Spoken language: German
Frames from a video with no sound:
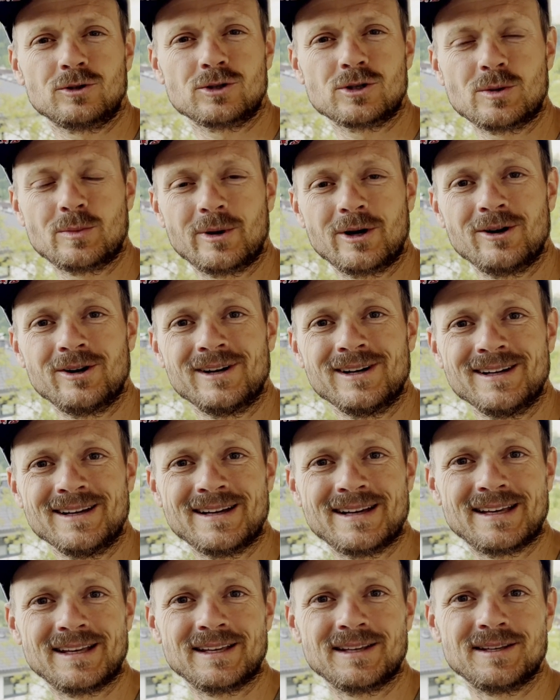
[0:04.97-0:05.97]
Guschelbauer.
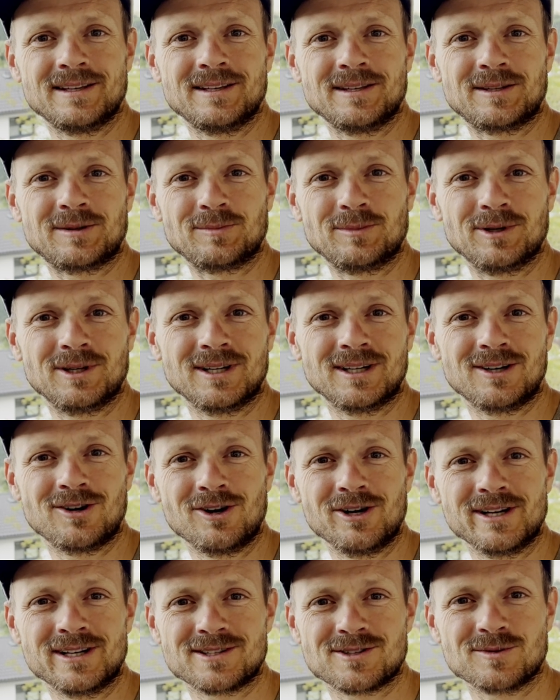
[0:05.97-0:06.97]
Ich mache
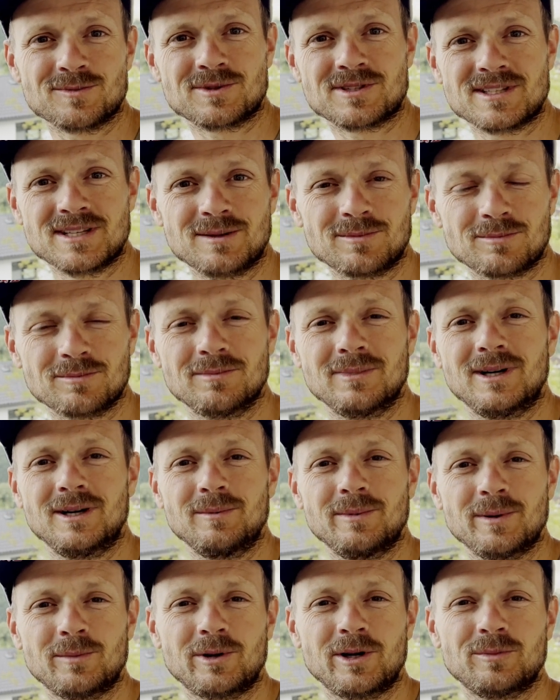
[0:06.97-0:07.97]
heuer zum siebten Mal
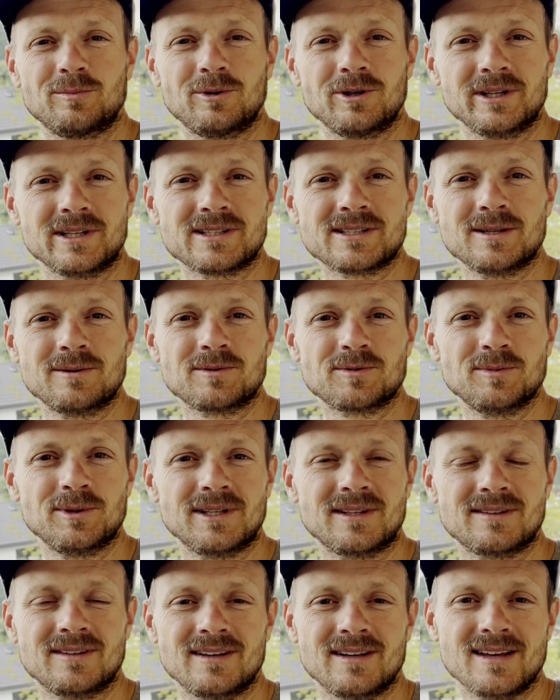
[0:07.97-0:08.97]
beim Red Bull X-Alps
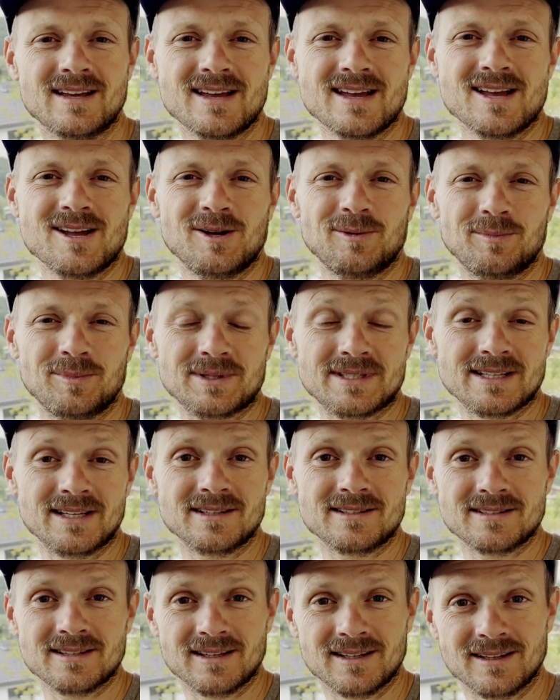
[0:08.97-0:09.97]
mit. Bis
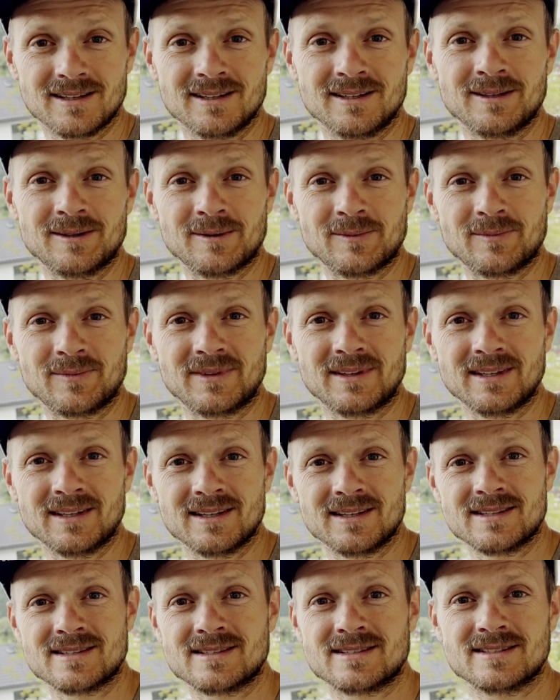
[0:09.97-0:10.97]
jetzt ähm,
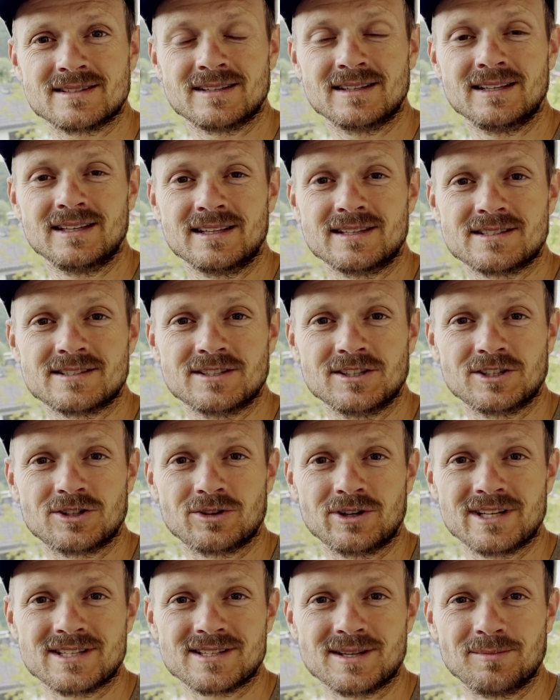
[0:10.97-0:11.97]
das XC
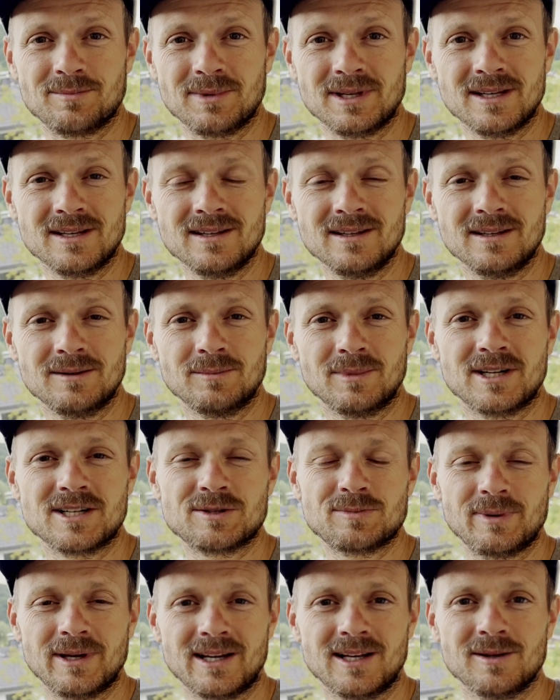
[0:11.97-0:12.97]
Tracer Mini immer
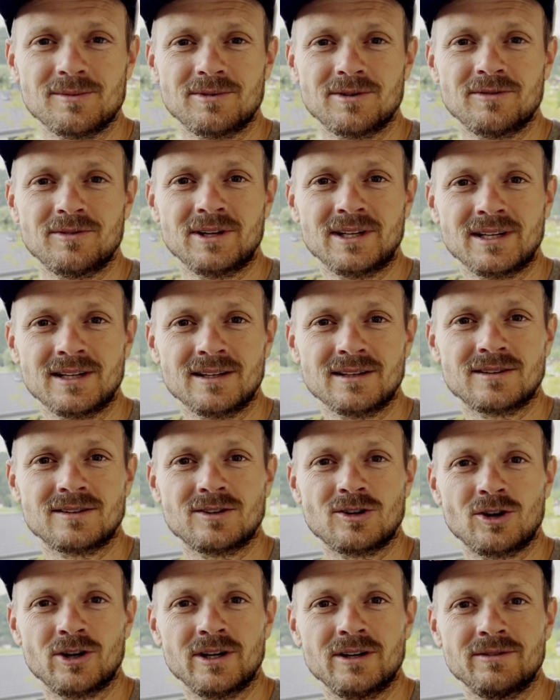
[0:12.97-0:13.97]
als Backup verwendet.
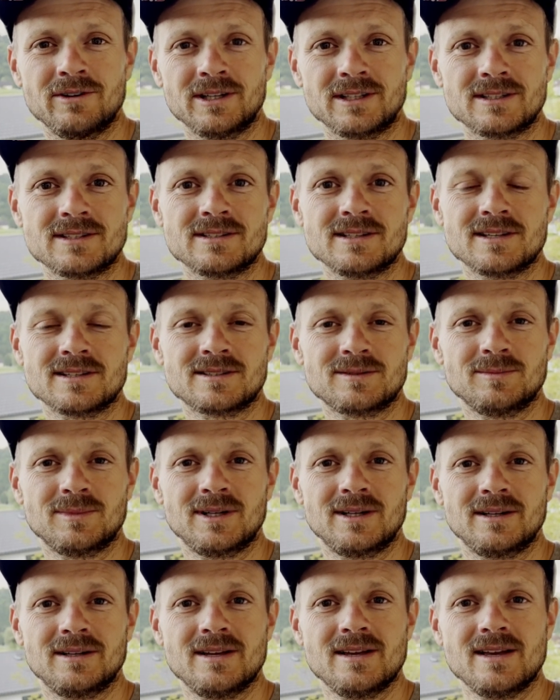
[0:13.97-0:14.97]
Heuer werde ich das erste
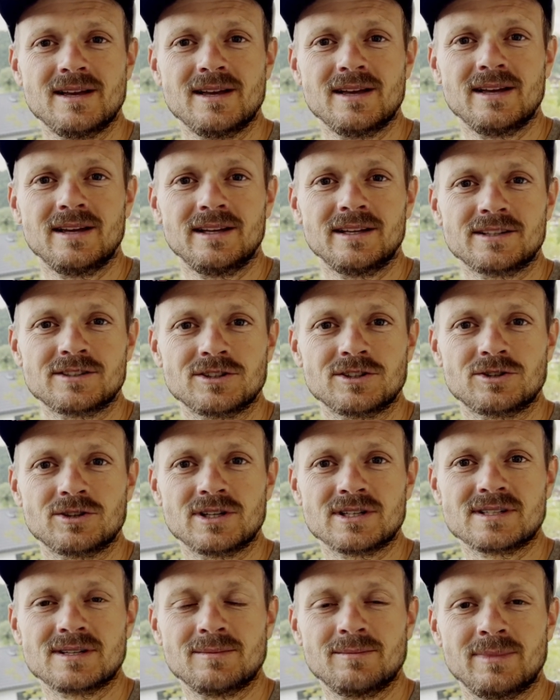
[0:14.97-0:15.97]
Mal XC
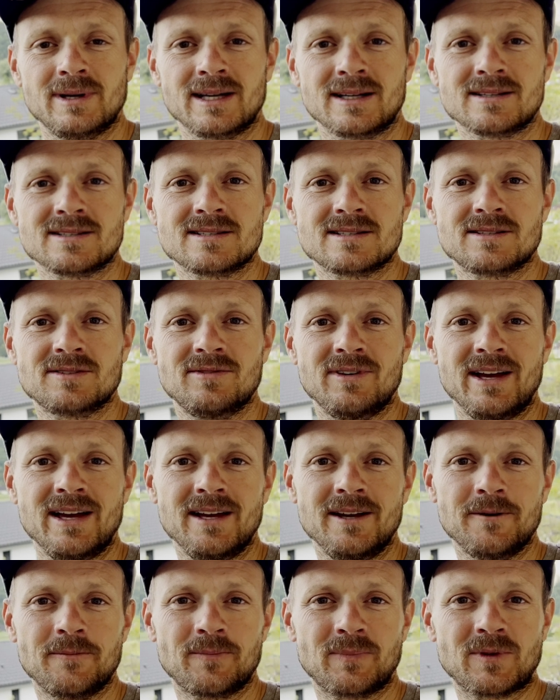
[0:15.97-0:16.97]
Tracer Max
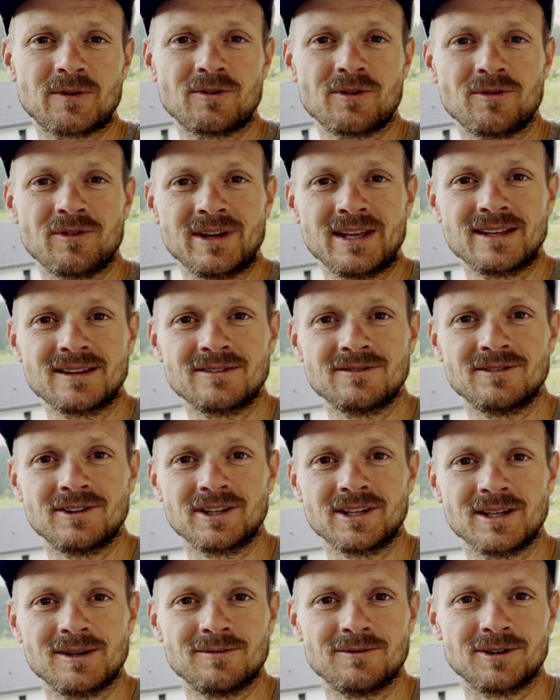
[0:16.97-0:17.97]
2 verwenden,
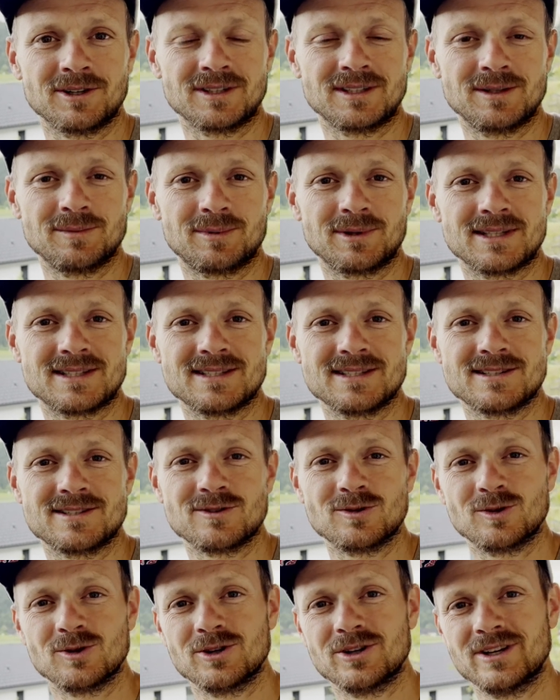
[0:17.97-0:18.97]
weil ich einfach die
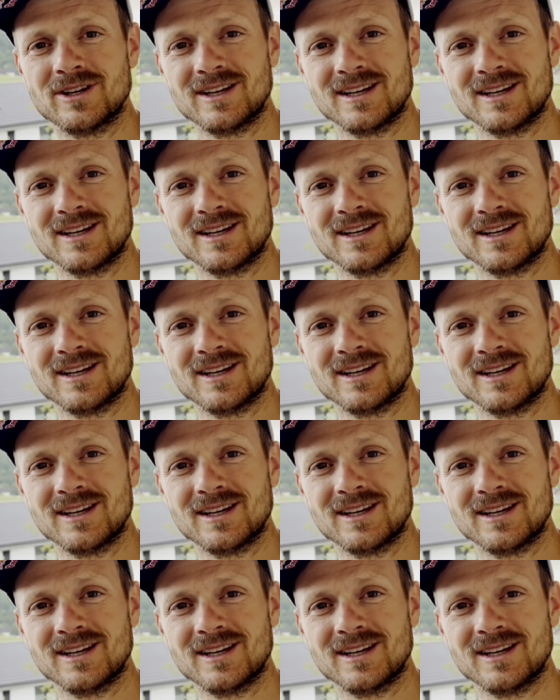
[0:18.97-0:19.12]
Präzision